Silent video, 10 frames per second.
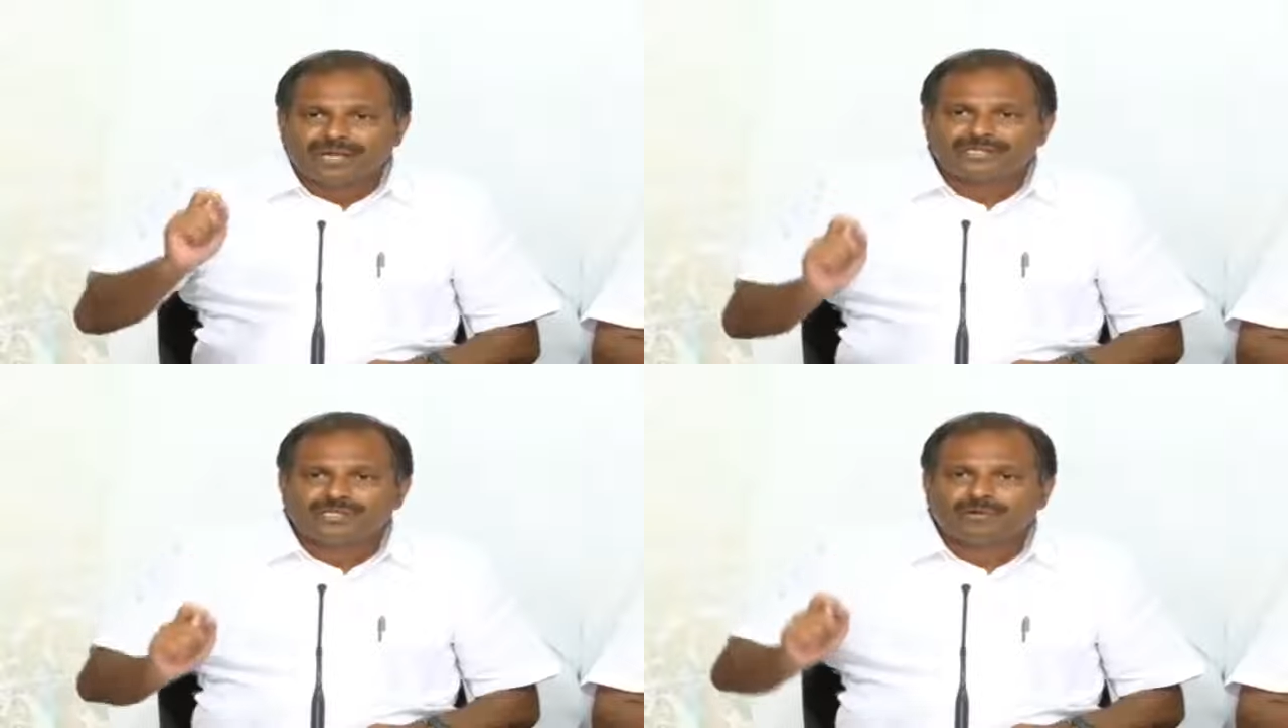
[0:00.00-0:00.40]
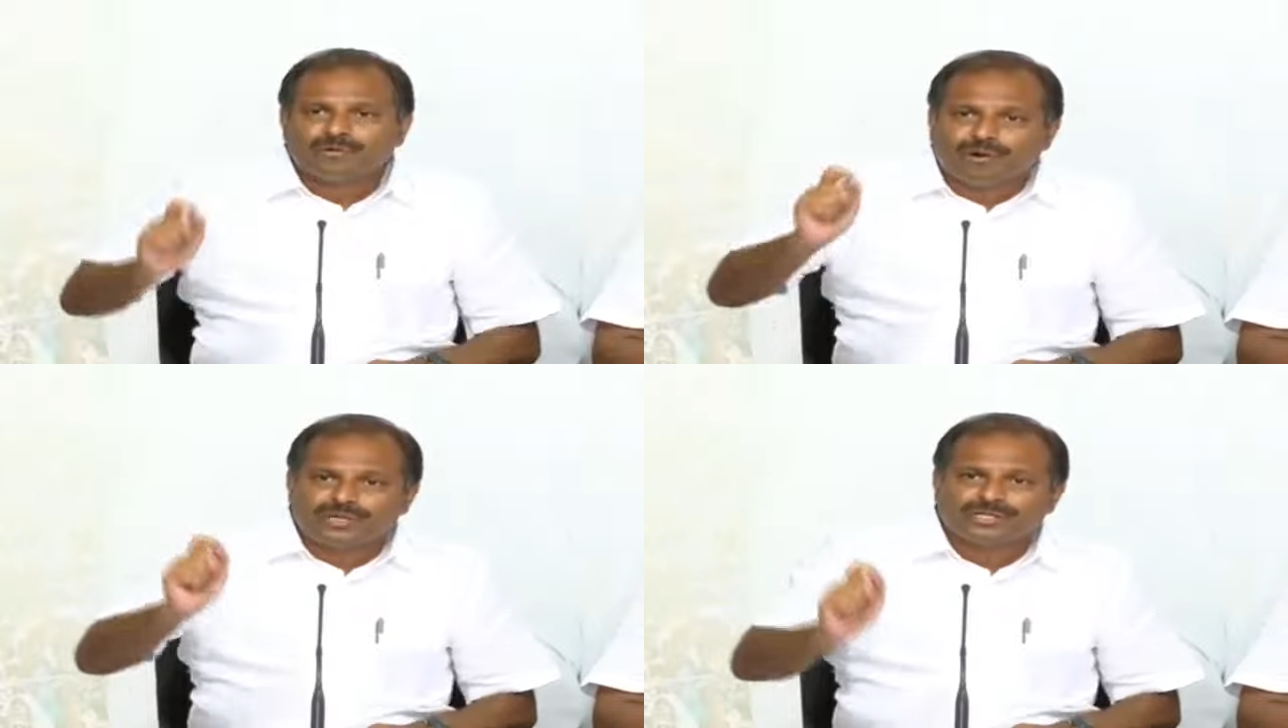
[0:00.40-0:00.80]
ఇవ్వాల్సింది
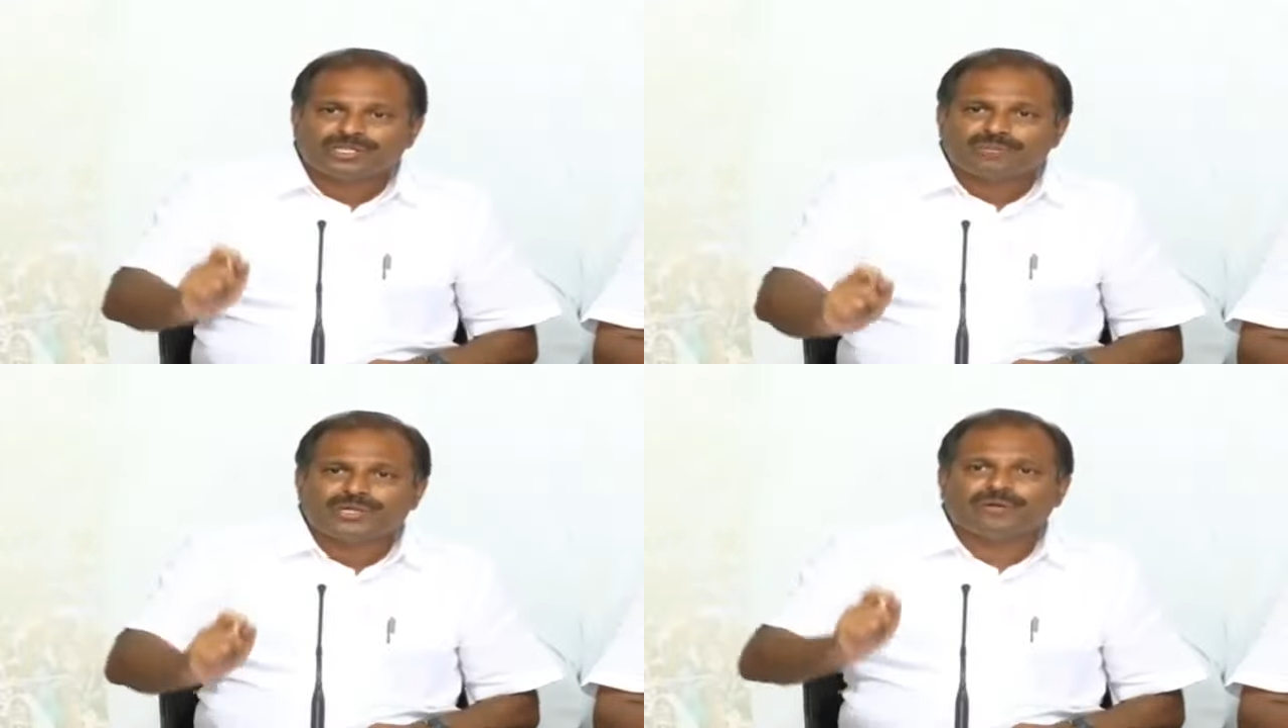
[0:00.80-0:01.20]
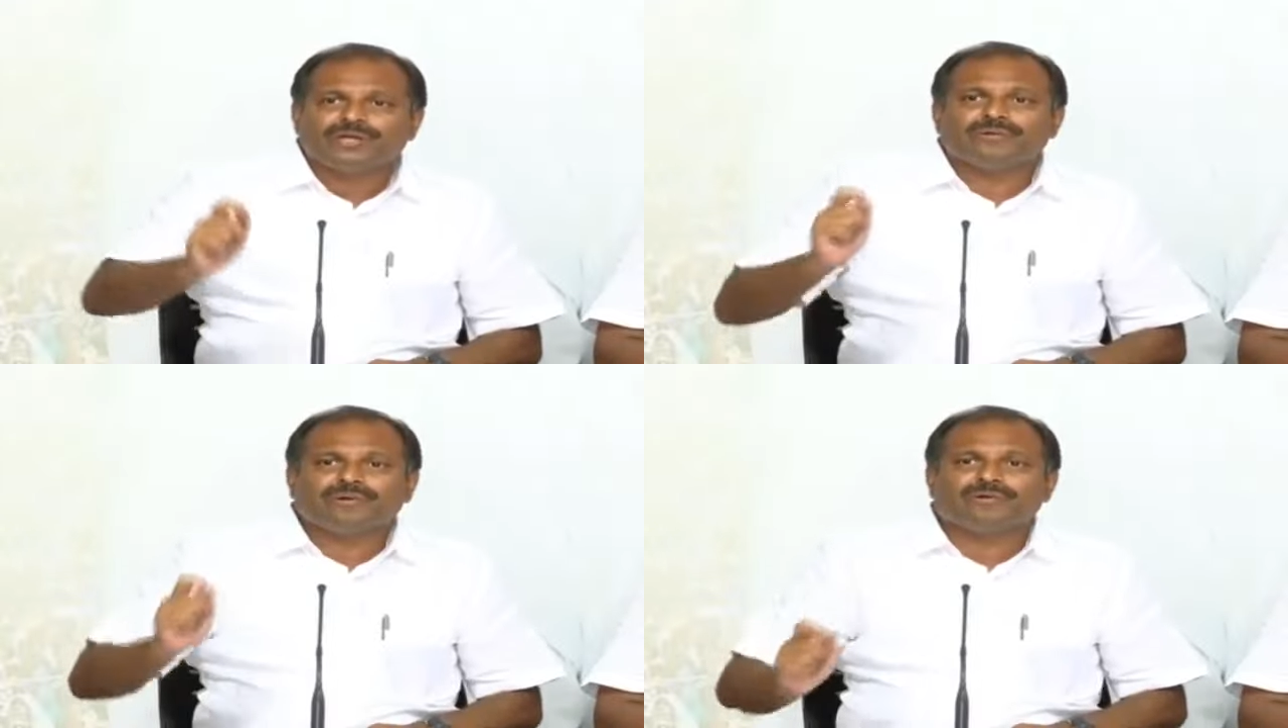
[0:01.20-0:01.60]
కోర్టు చెప్తే
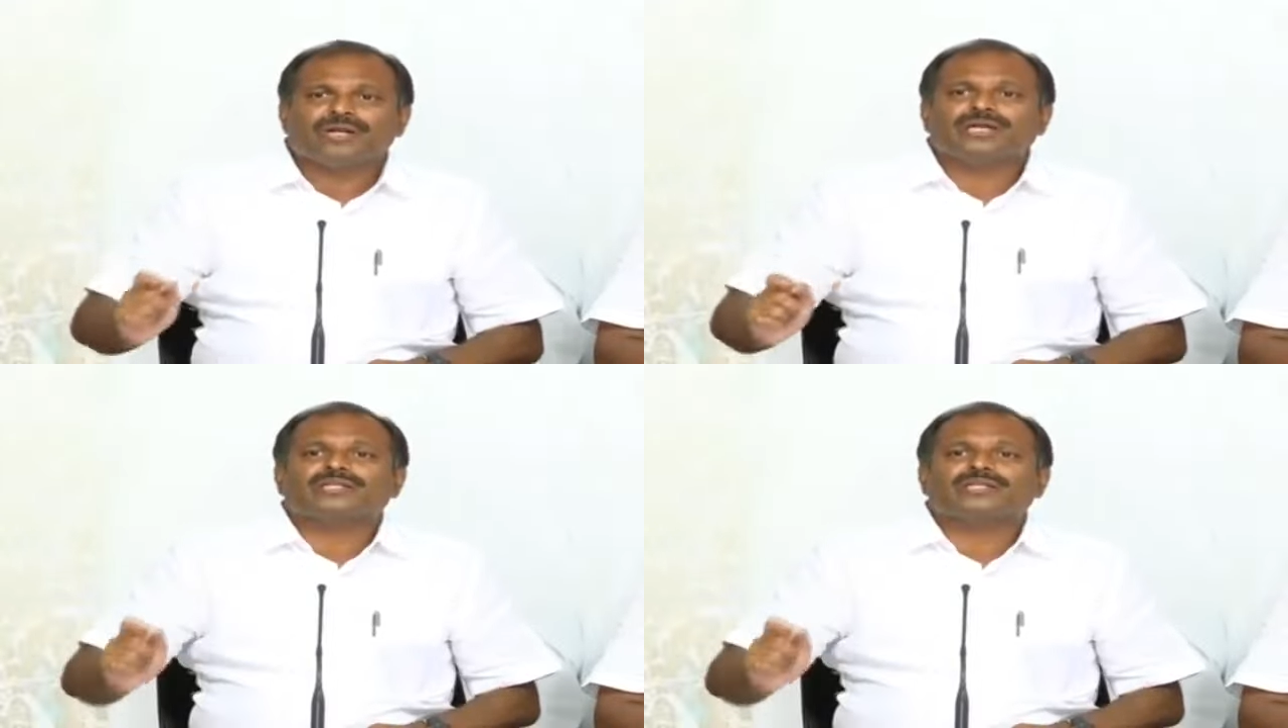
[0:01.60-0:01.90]
కూడా ఇవ్వకుండా